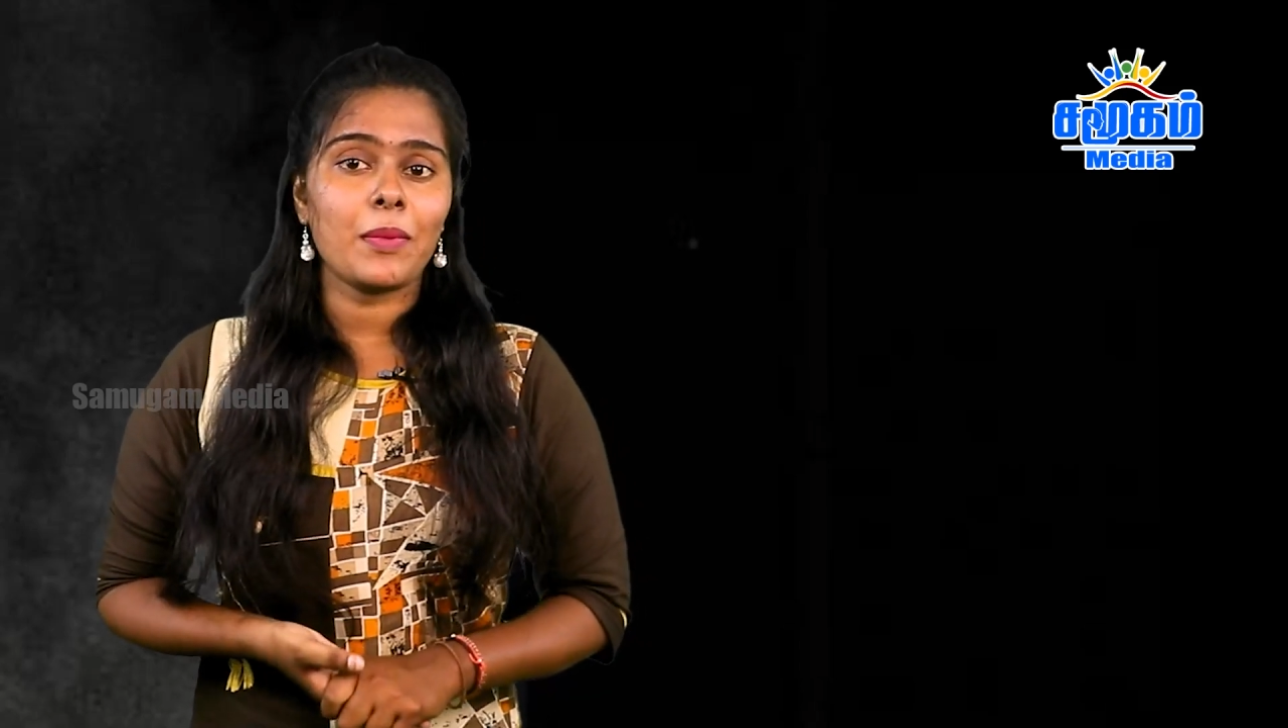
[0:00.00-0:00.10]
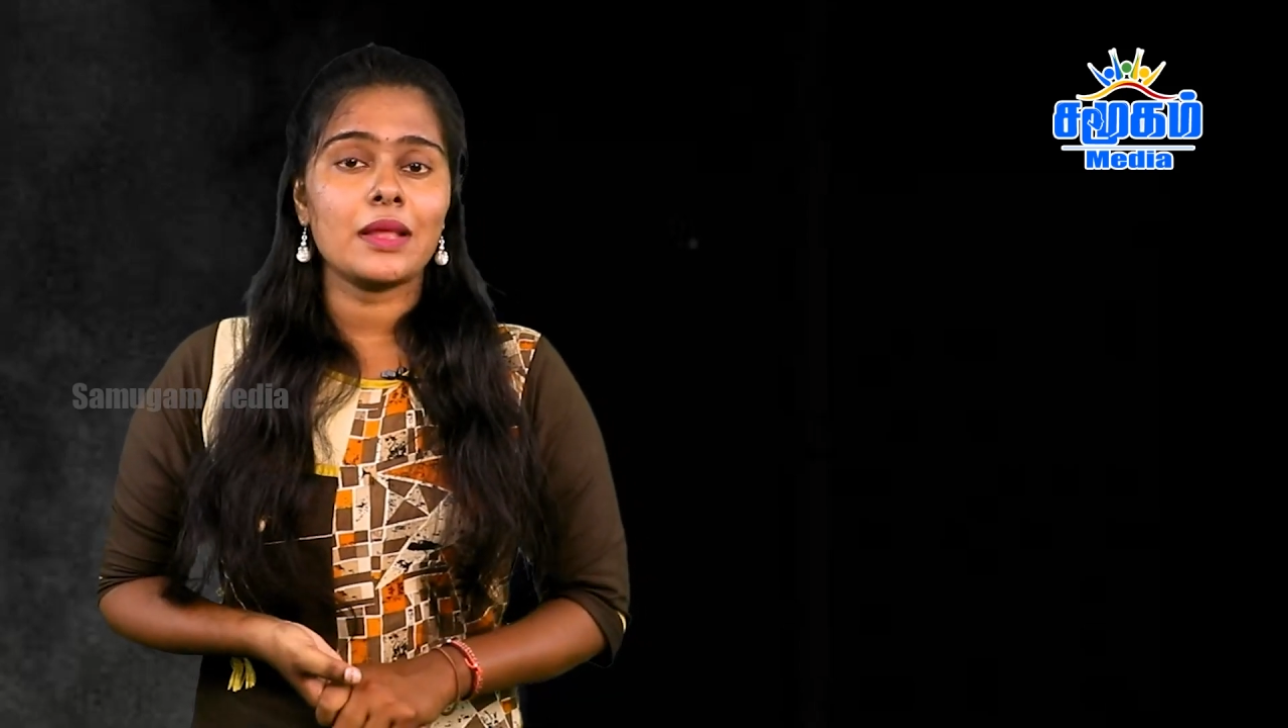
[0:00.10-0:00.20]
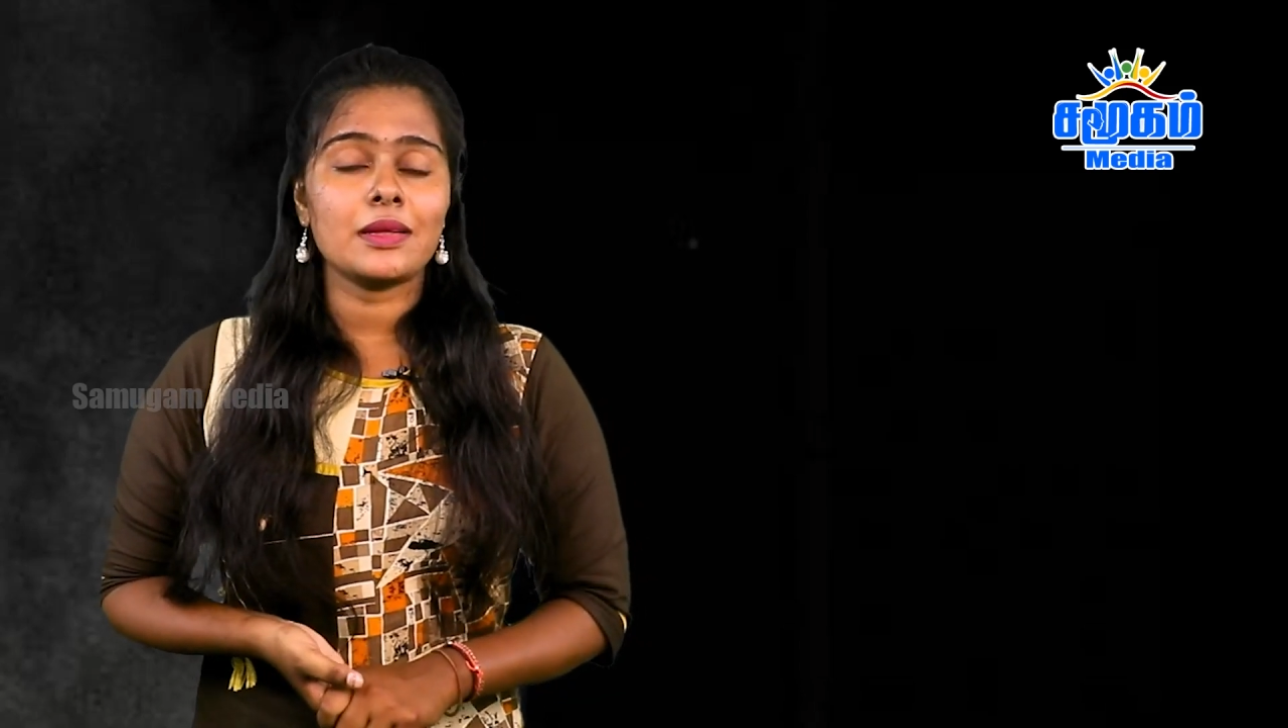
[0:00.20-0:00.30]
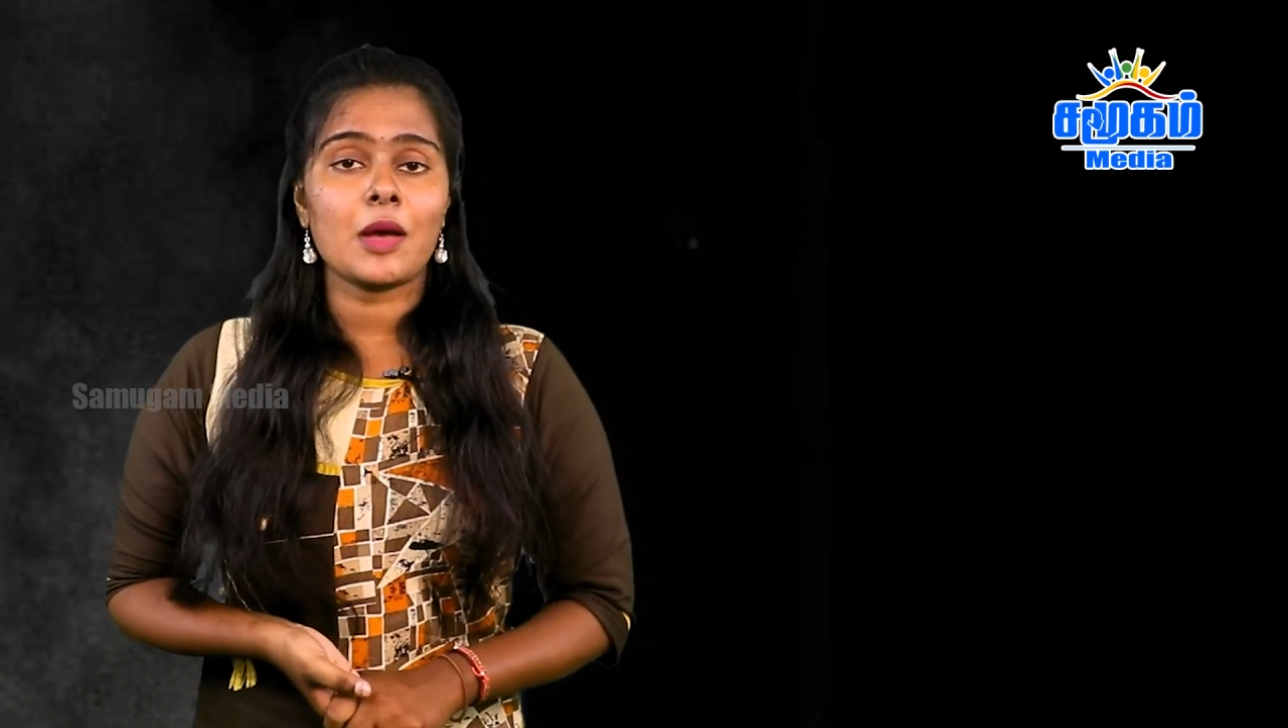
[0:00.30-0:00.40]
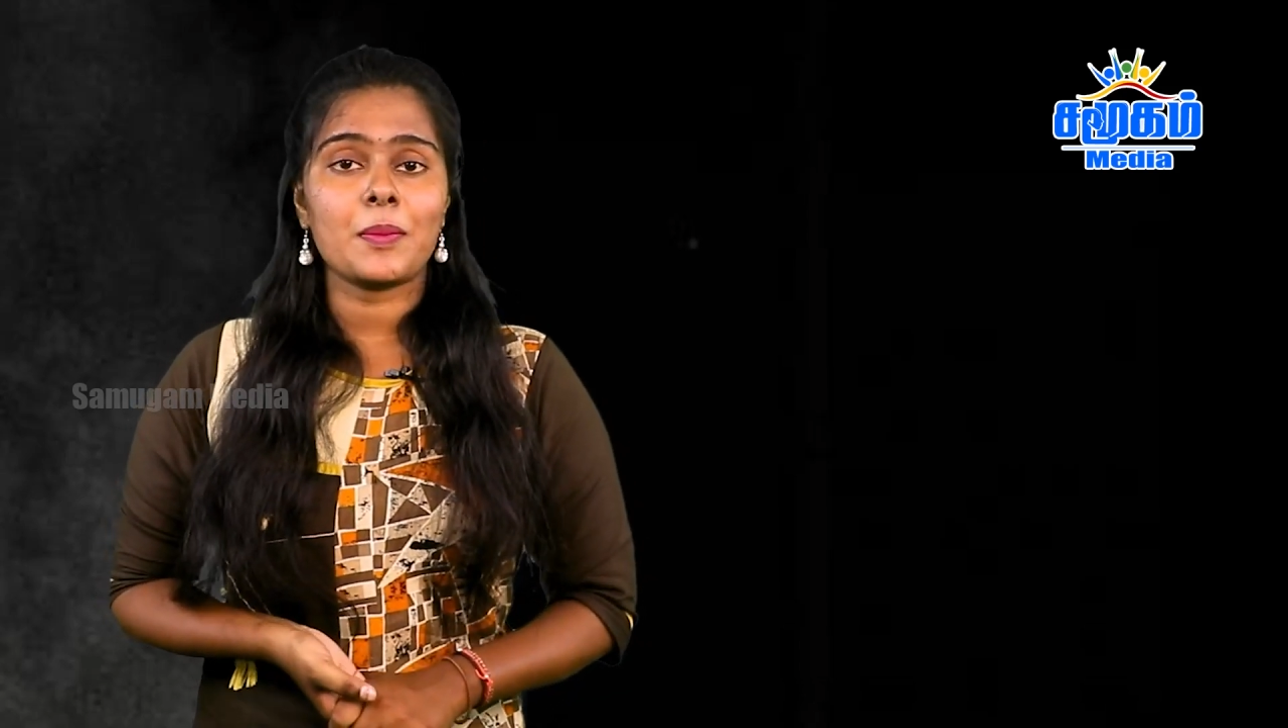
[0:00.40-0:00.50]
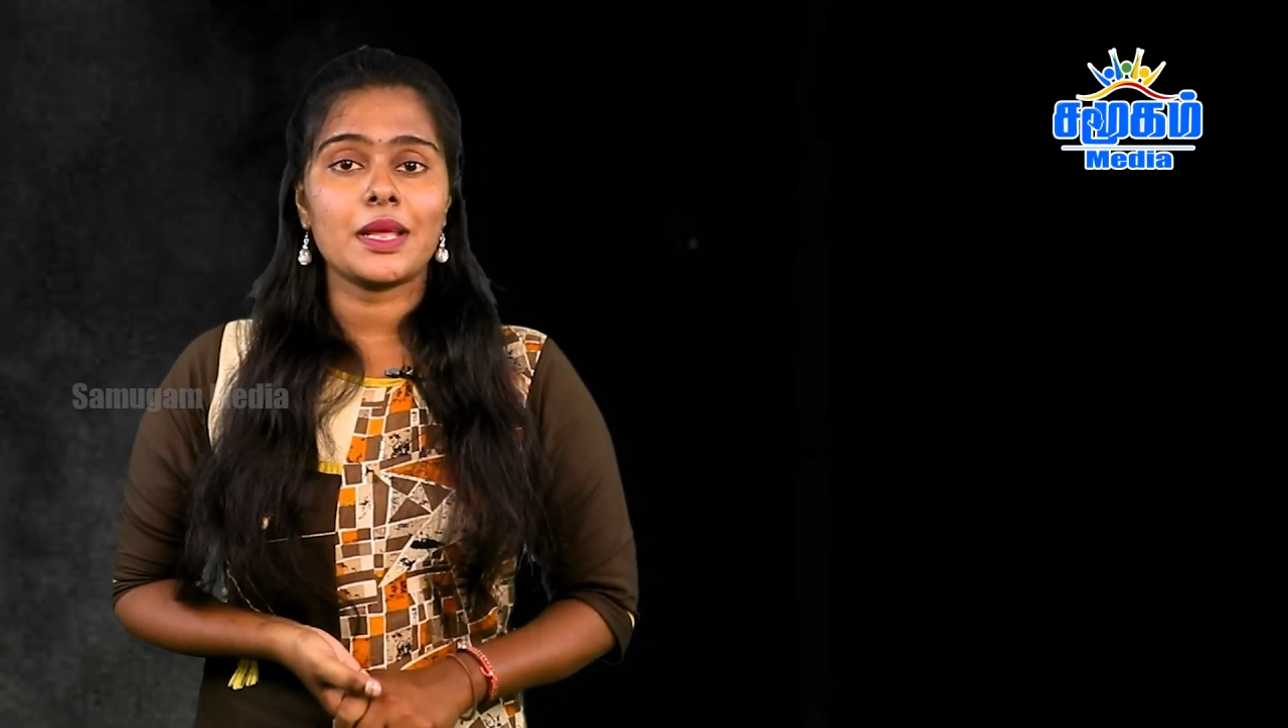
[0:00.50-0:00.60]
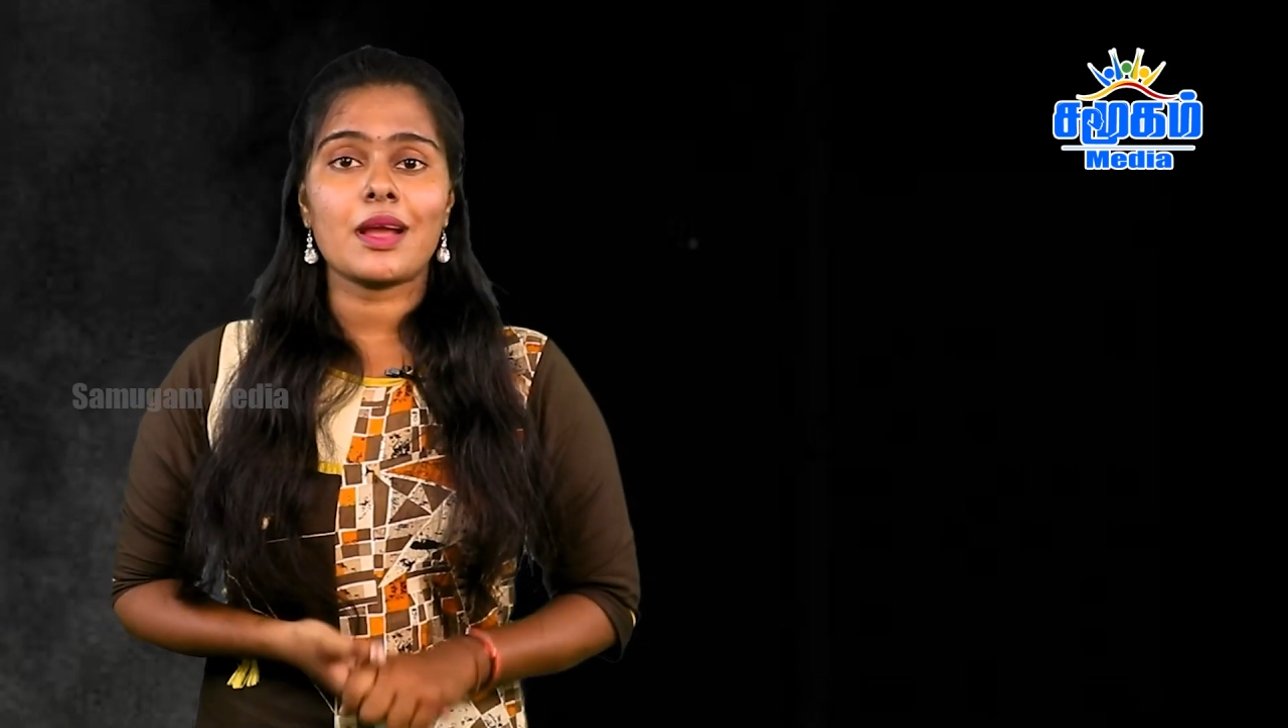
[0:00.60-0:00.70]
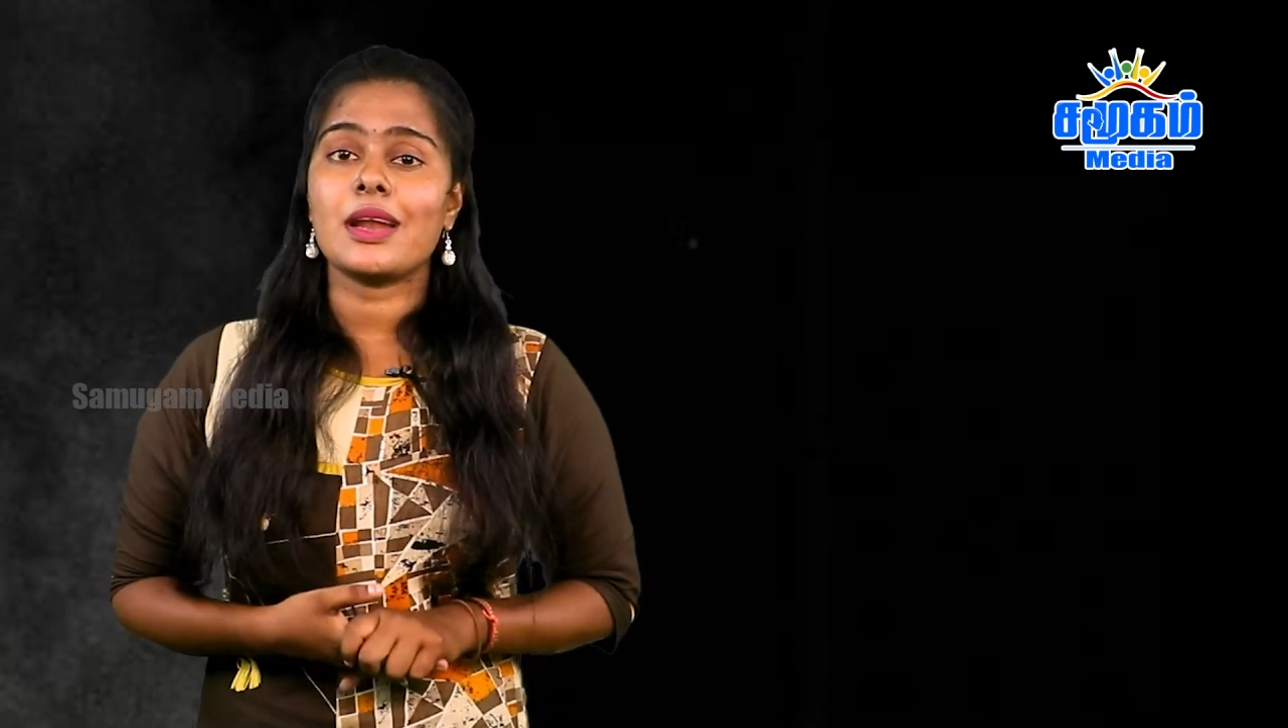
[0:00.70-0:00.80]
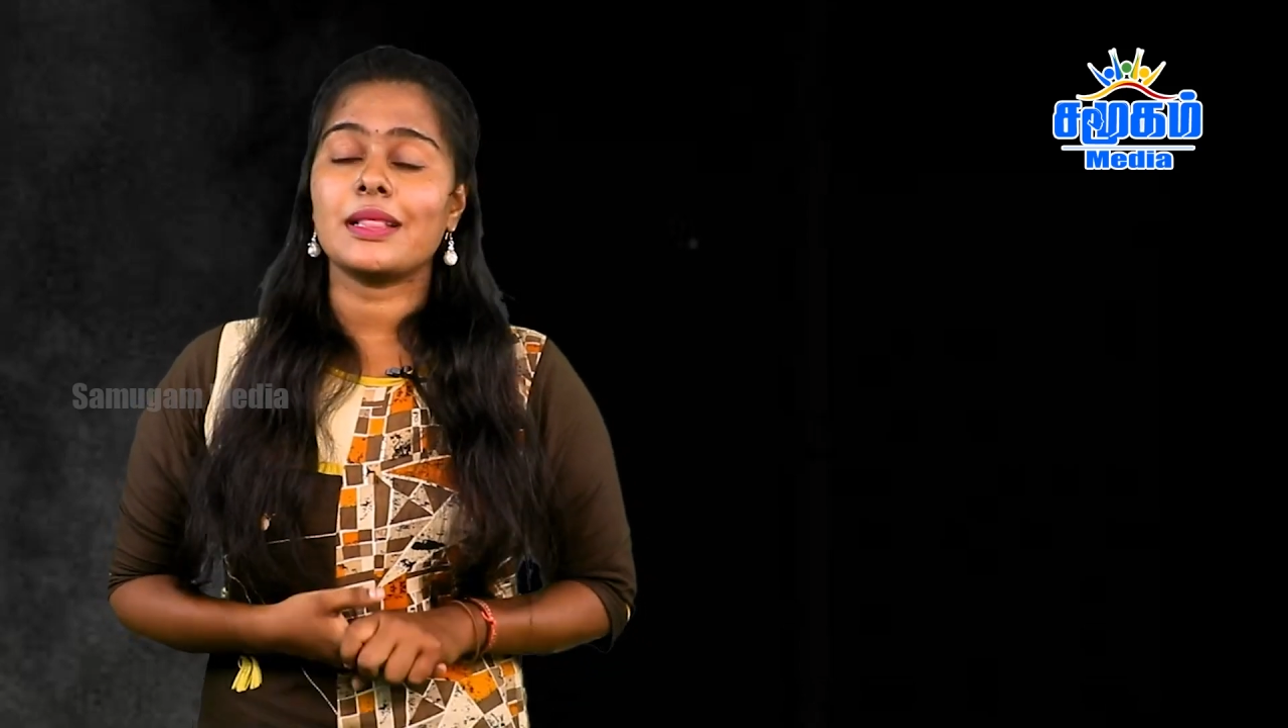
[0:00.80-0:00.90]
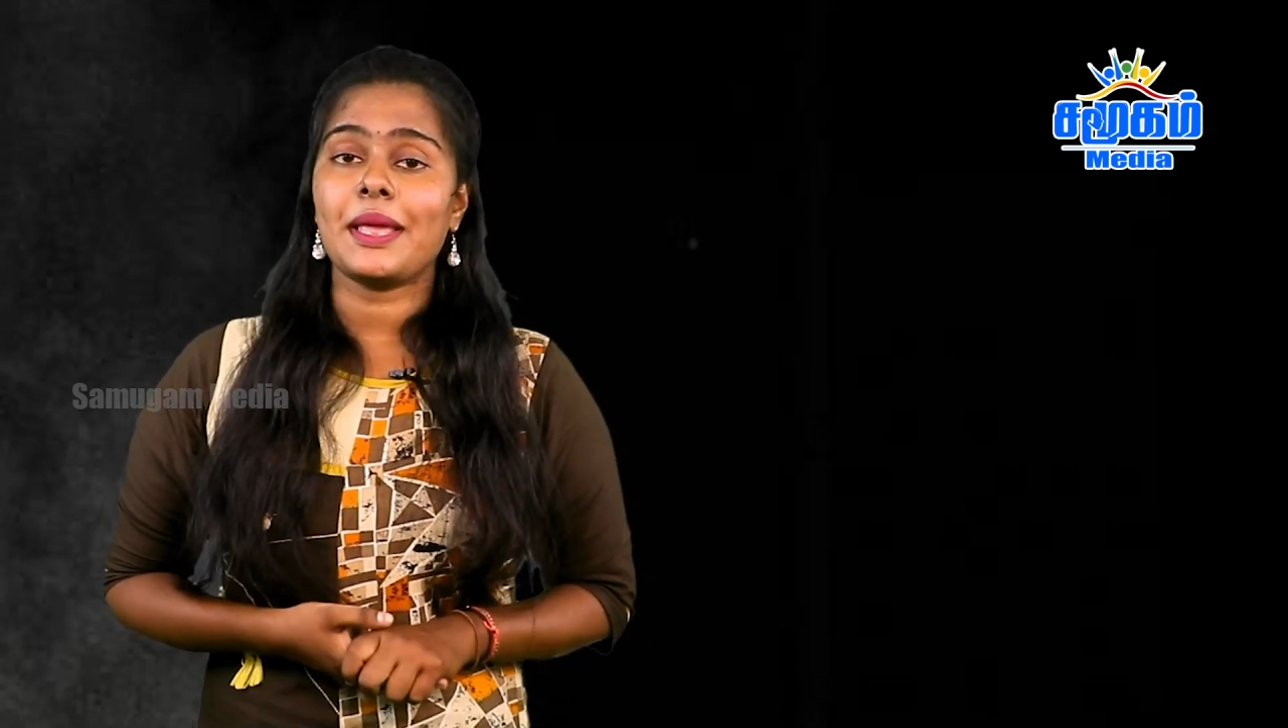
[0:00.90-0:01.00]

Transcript: பாதுகாப்பதற்கான